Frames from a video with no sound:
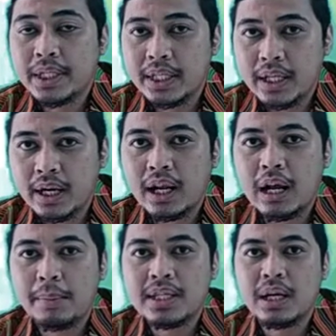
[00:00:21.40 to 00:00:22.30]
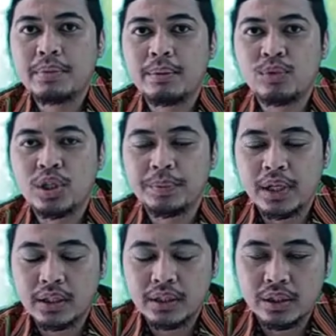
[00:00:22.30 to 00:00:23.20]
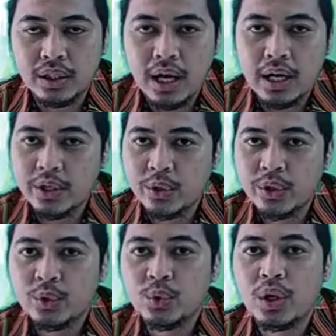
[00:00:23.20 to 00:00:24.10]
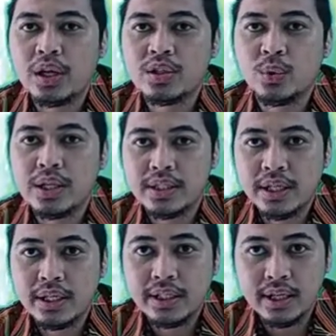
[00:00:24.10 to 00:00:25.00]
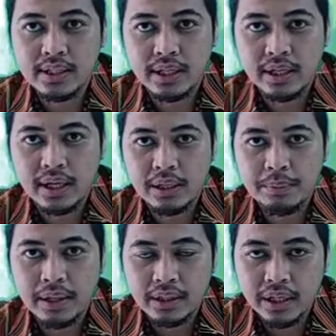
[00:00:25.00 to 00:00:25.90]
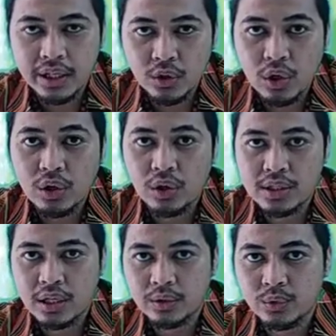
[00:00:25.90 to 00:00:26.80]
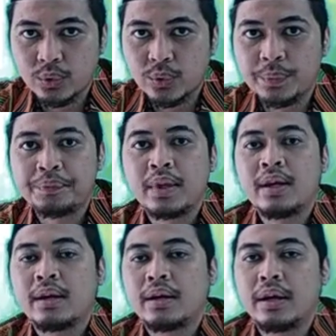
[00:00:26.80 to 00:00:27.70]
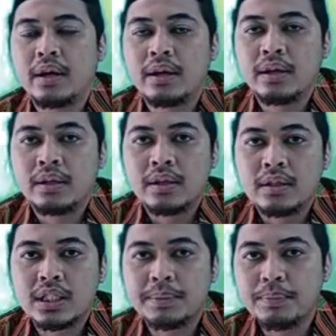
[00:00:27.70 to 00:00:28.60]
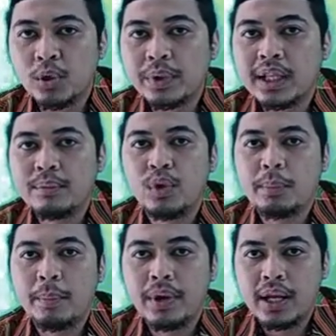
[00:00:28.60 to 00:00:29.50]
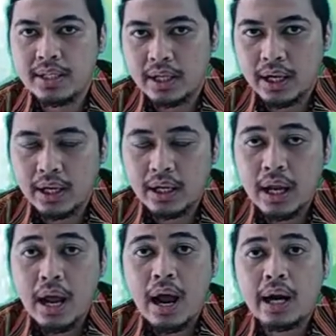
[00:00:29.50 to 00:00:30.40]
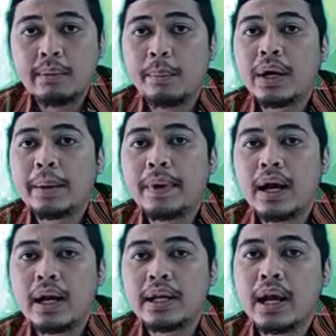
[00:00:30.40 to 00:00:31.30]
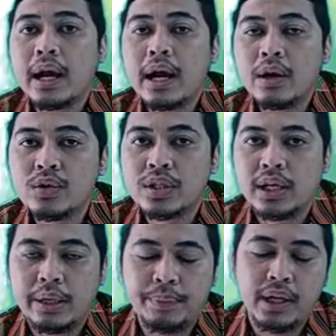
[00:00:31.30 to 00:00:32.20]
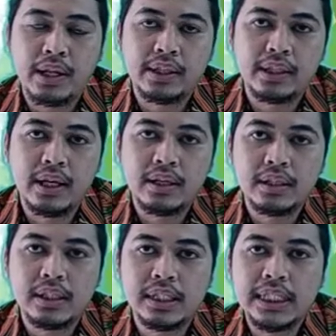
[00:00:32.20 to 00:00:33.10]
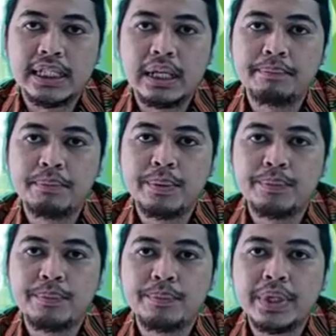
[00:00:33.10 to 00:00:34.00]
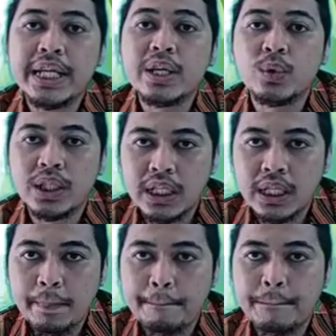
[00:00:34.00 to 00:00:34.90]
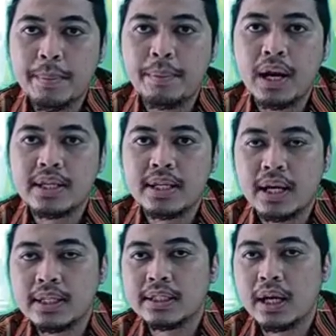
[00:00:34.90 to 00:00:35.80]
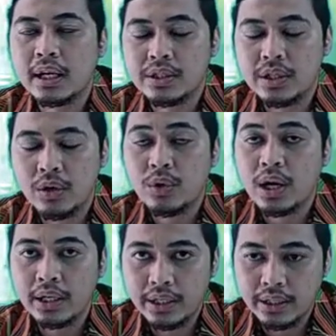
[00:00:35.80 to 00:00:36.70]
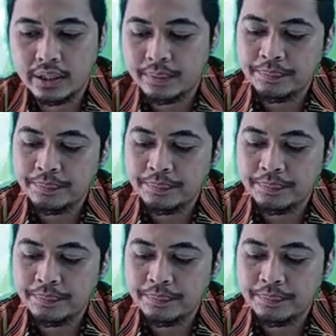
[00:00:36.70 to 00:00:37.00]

Pendidikan Agama Islam dan Budi Pekerti Kali ini untuk kelas 2C di SDN Kalibanteng Kidul 01 Nah, sebelum kita mulai pembelajaran ada beberapa hal yang harus kalian perhatikan ketika mengikuti pembelajaran jarak jauh kali ini.